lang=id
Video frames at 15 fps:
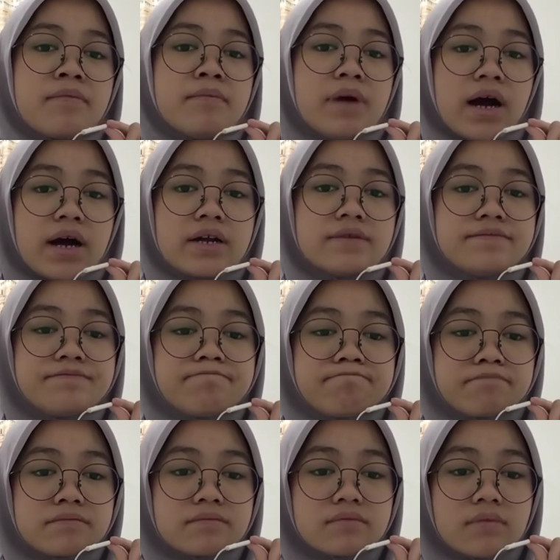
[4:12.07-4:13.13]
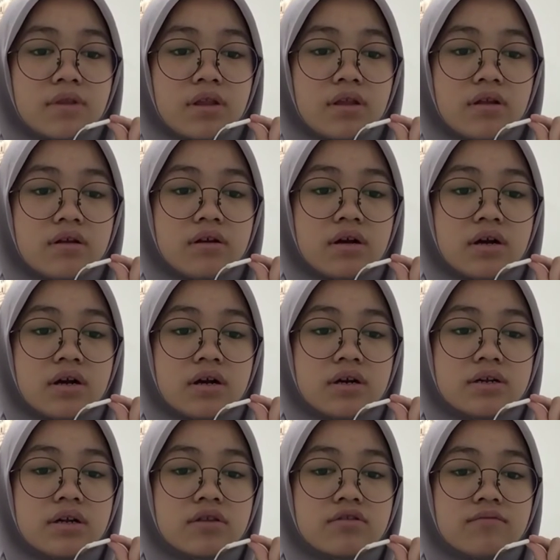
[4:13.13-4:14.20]
bahkan uh,
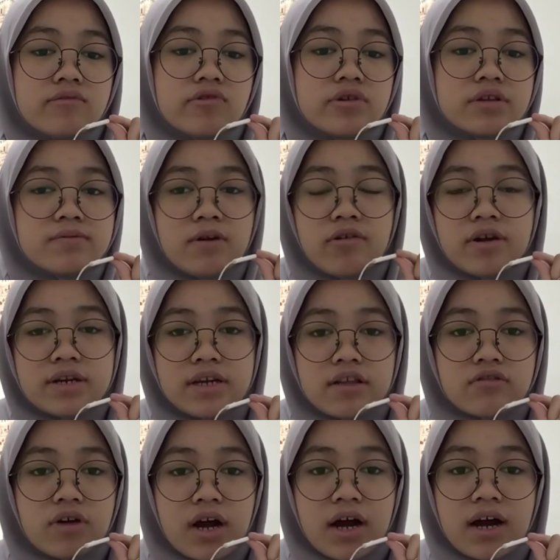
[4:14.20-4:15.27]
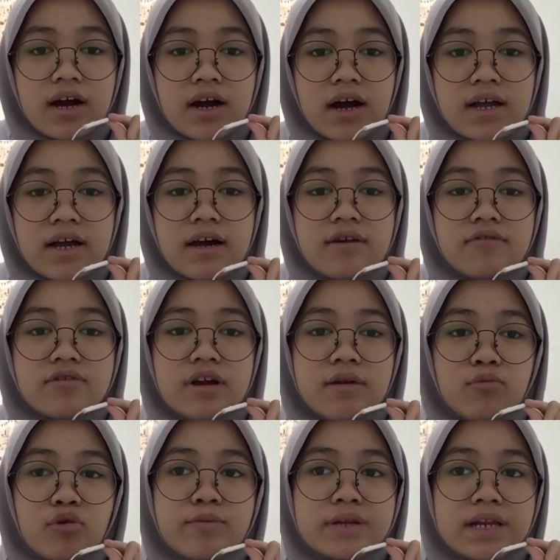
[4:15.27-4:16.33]
dia itu menulis bahwa dia itu kayak udah
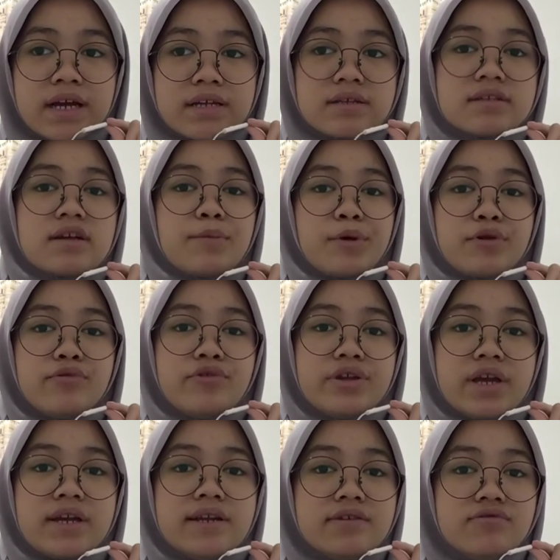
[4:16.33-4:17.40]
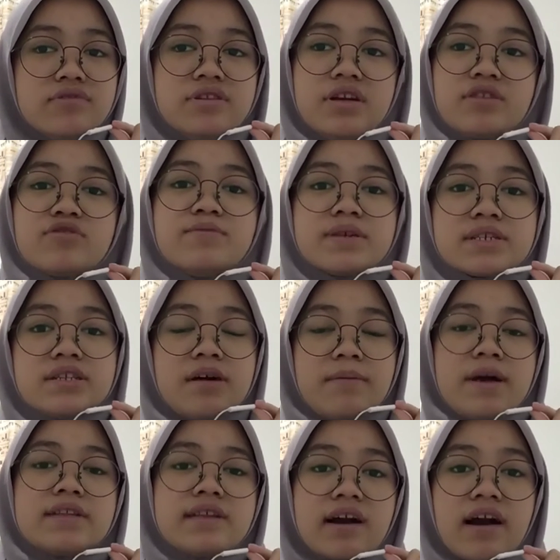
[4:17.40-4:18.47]
mau binasa sama dunia dan dunia itu
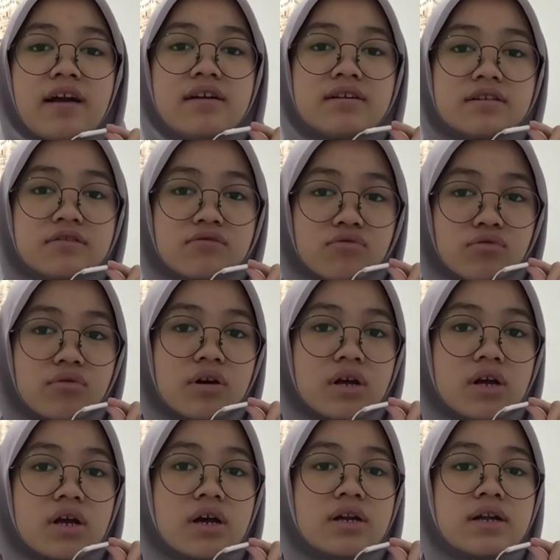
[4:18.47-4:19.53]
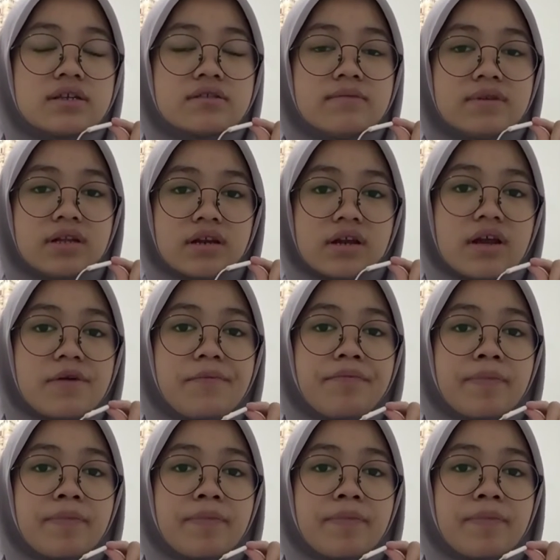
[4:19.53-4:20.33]
bersamanya kayak gitu nah sebenarnya